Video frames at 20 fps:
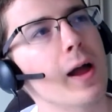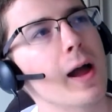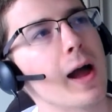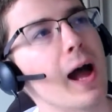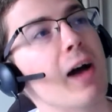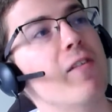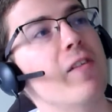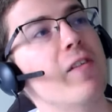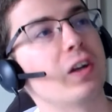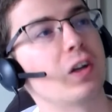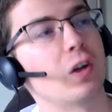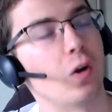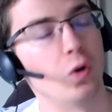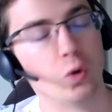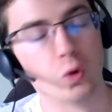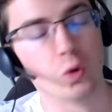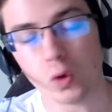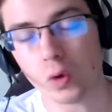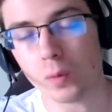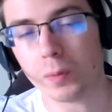avec
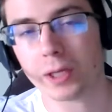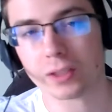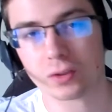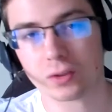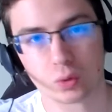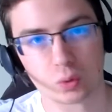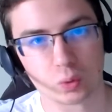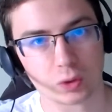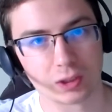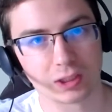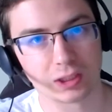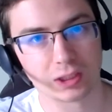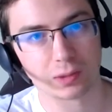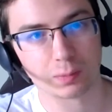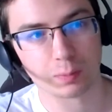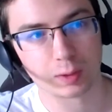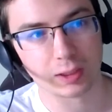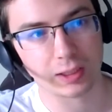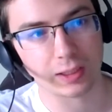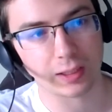le berceau des
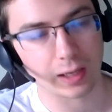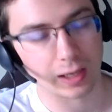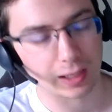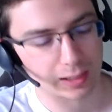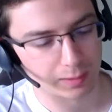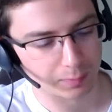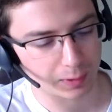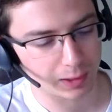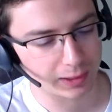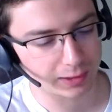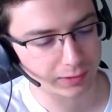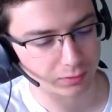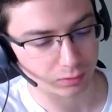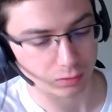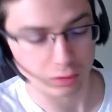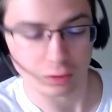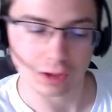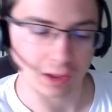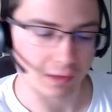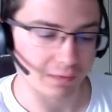esprits à la base,
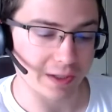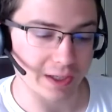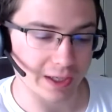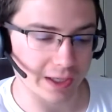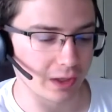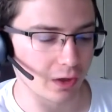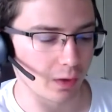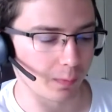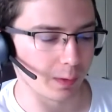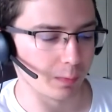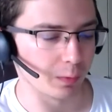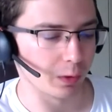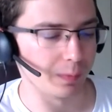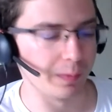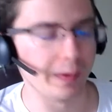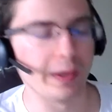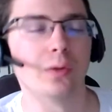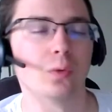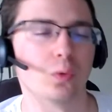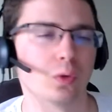que j'avais énormément
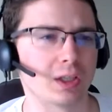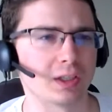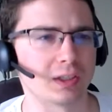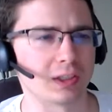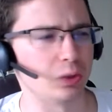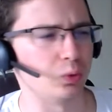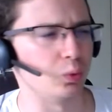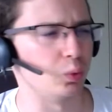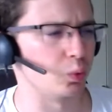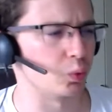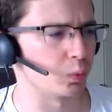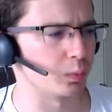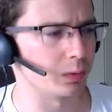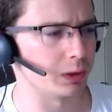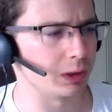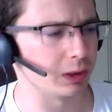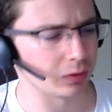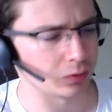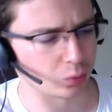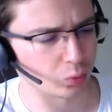aimé, donc là c'est du
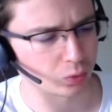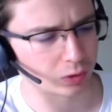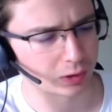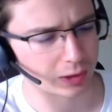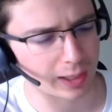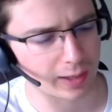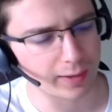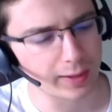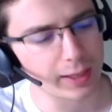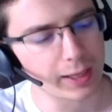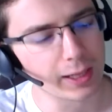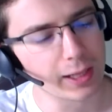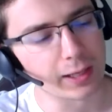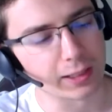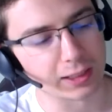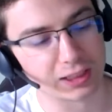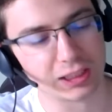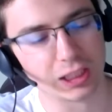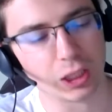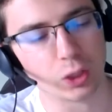zombie, euh, tout ça.
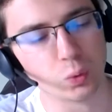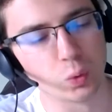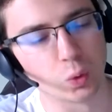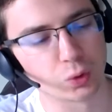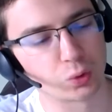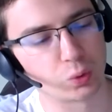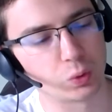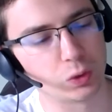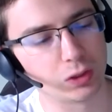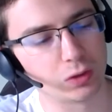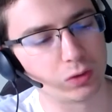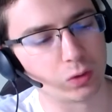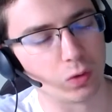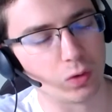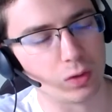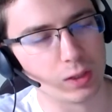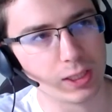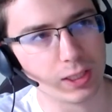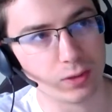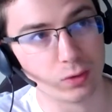J'ai lu ensuite euh,
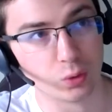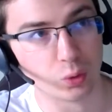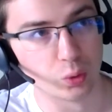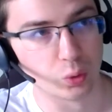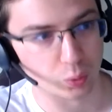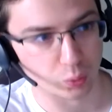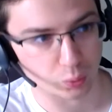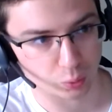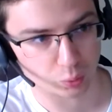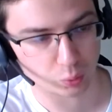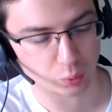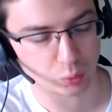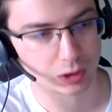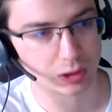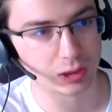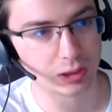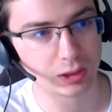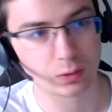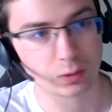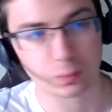l'île de
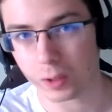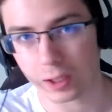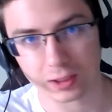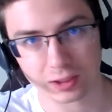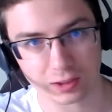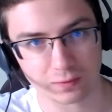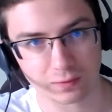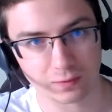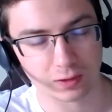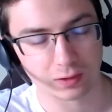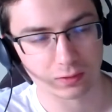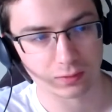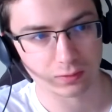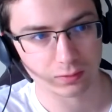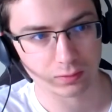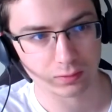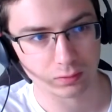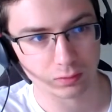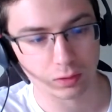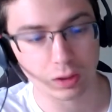Ozuki, que pareil j'avais
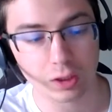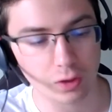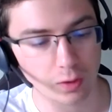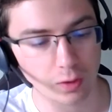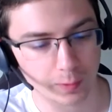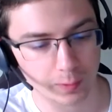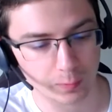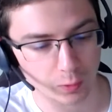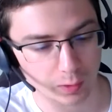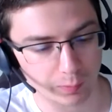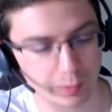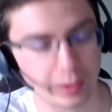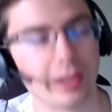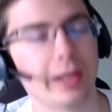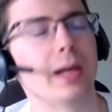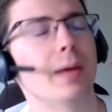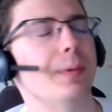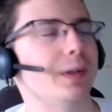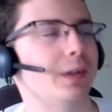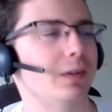euh, énormément aimé,
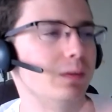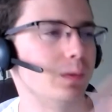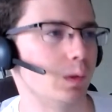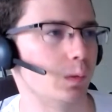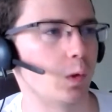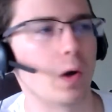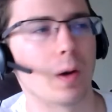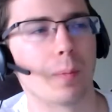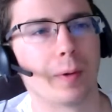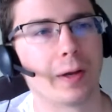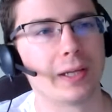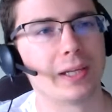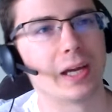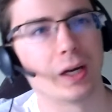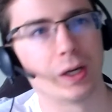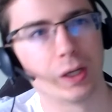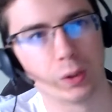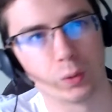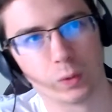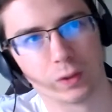et bien évidemment après il y
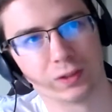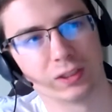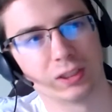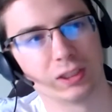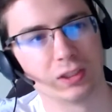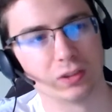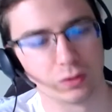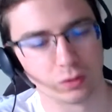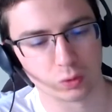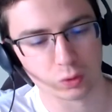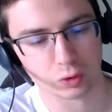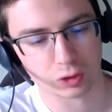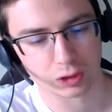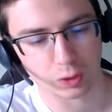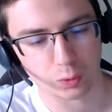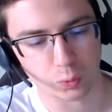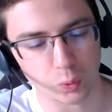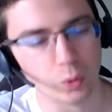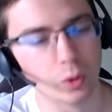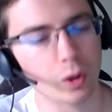a Z que j'ai
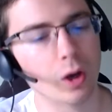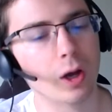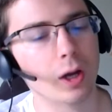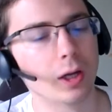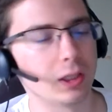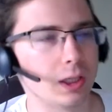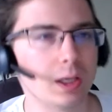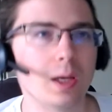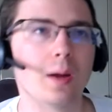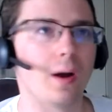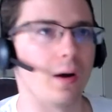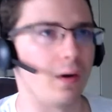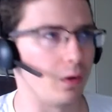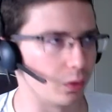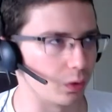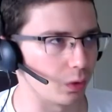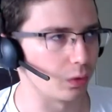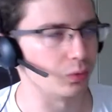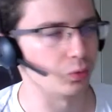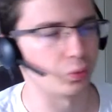lu, qui a
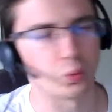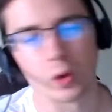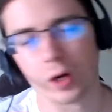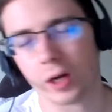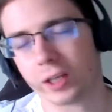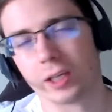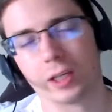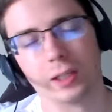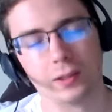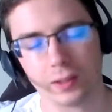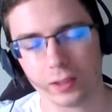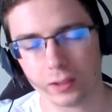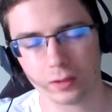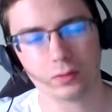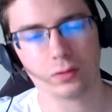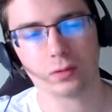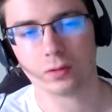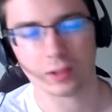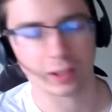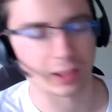encore une fois, qui a été
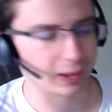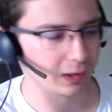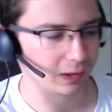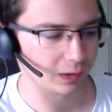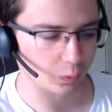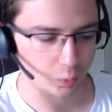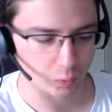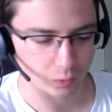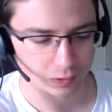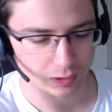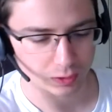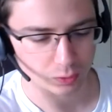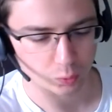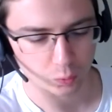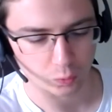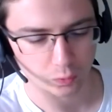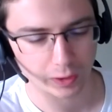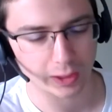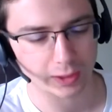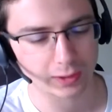une très grosse
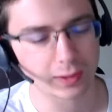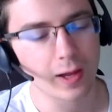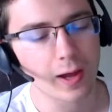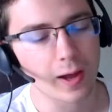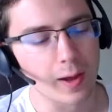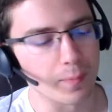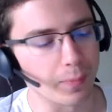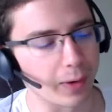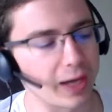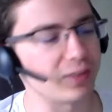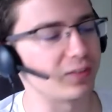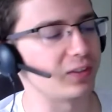découverte. Bref,